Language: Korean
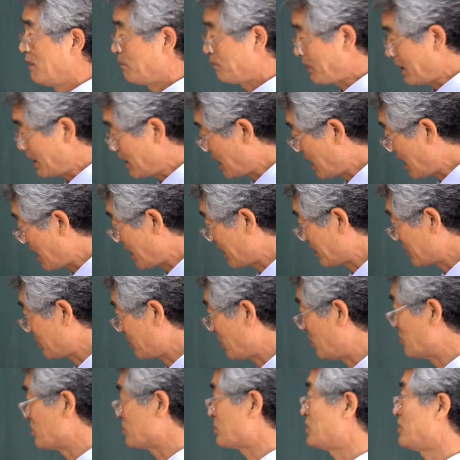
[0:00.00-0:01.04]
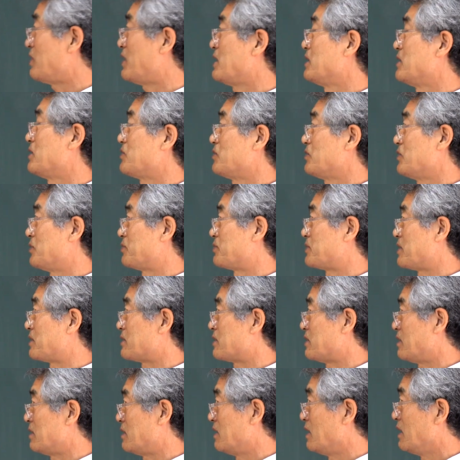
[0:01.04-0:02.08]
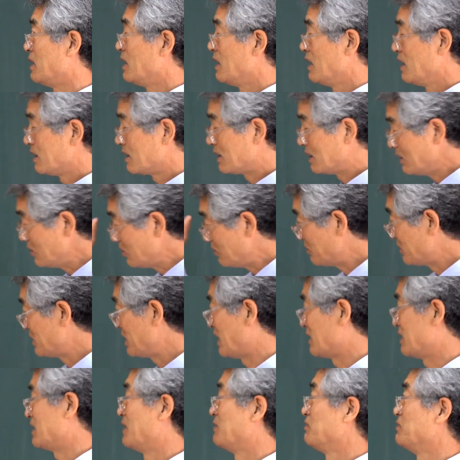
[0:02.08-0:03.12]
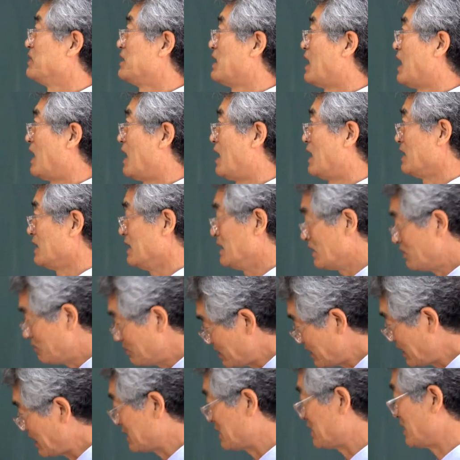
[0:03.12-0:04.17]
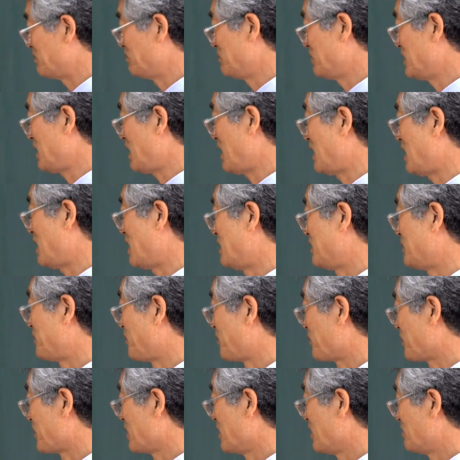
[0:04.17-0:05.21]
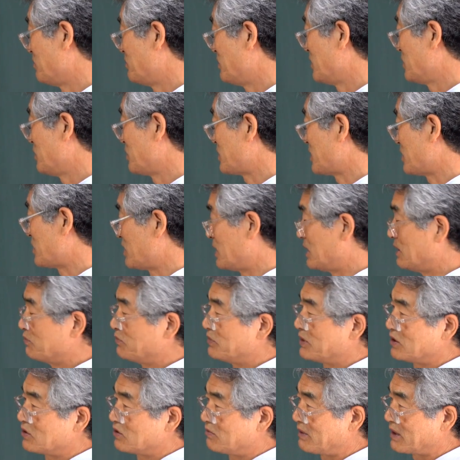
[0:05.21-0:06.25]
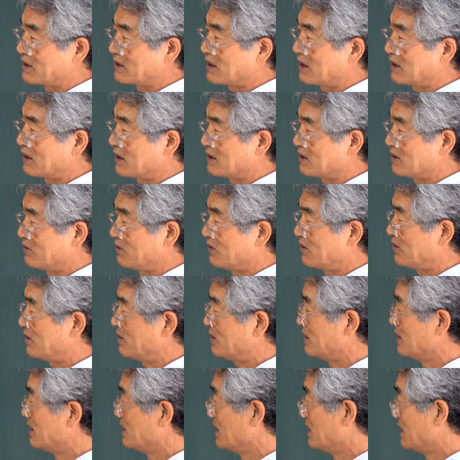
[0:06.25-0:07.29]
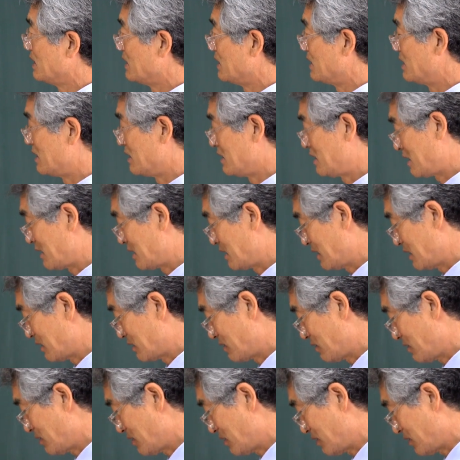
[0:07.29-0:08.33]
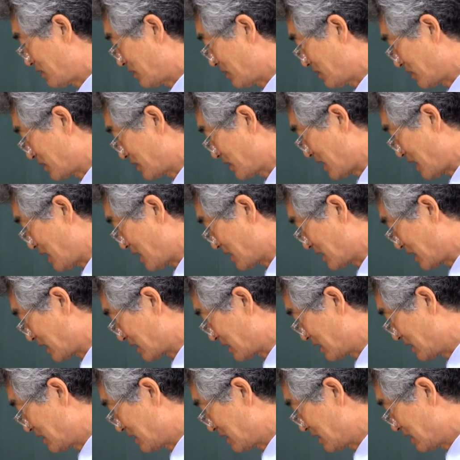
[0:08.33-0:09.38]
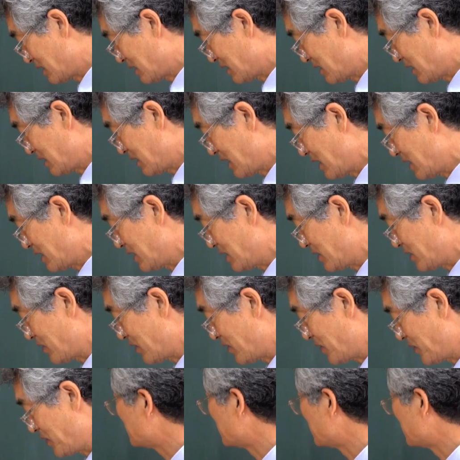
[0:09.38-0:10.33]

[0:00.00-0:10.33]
폐하 동처하여 주옵소서. 그놈은 안 됩니다. 이놈은 안 됩니다. 뭐 요새 청문회도 마찬가지고 이런저런 것도 어, 다 같은 음, 얘기죠.